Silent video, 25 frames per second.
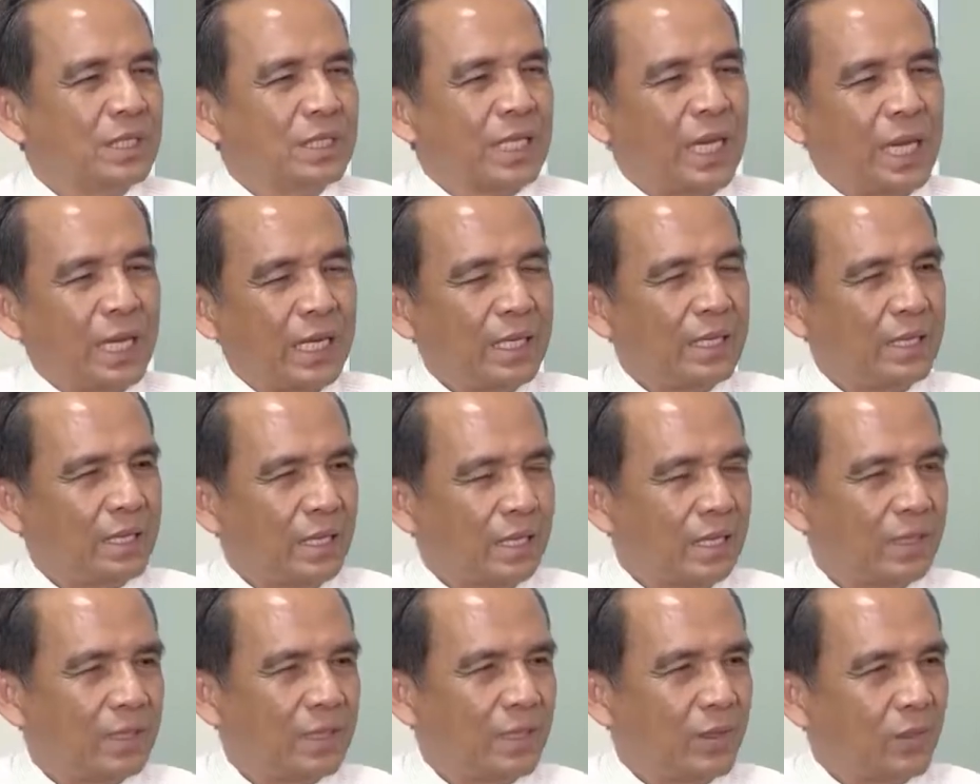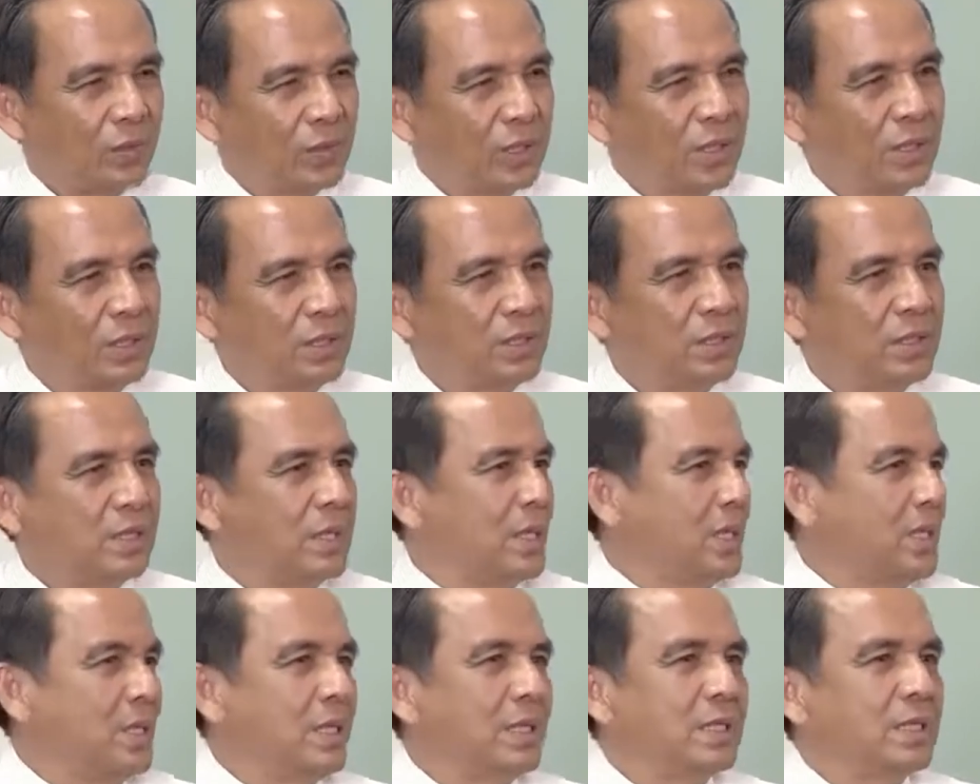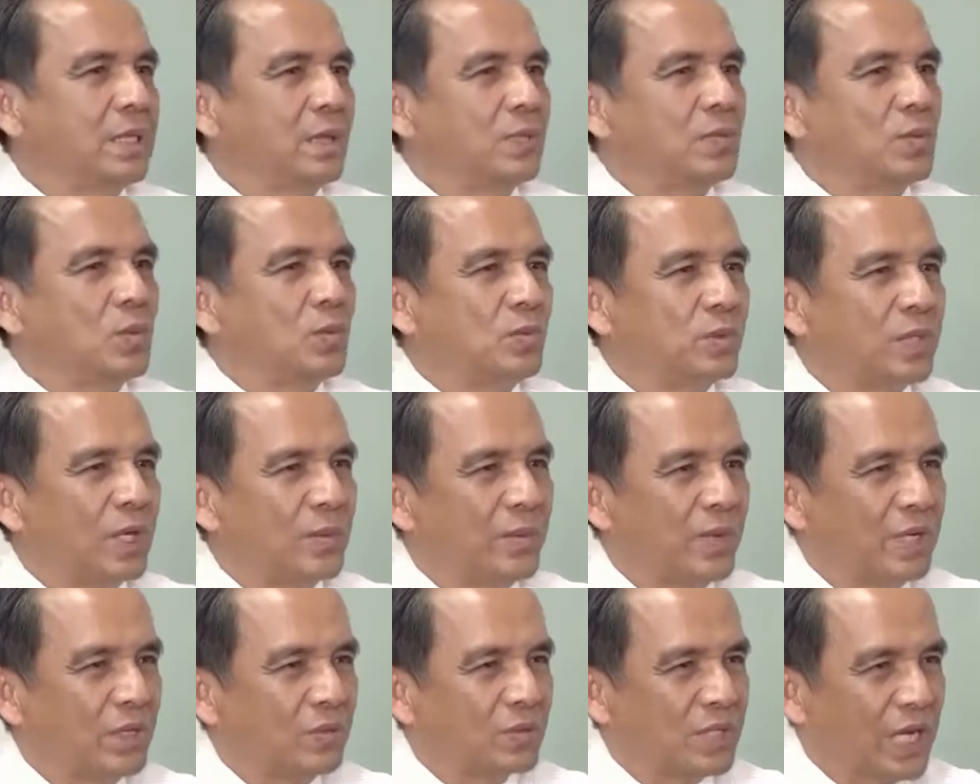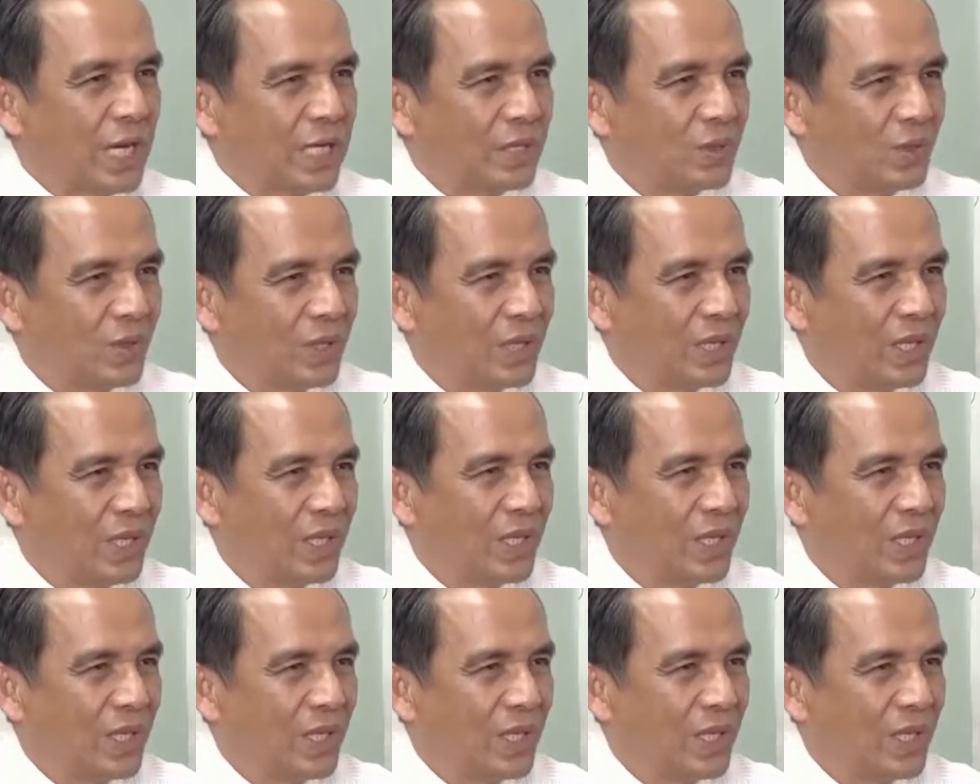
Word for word: thay vì đầu tư chỉ tập trung vào bất động sản thôi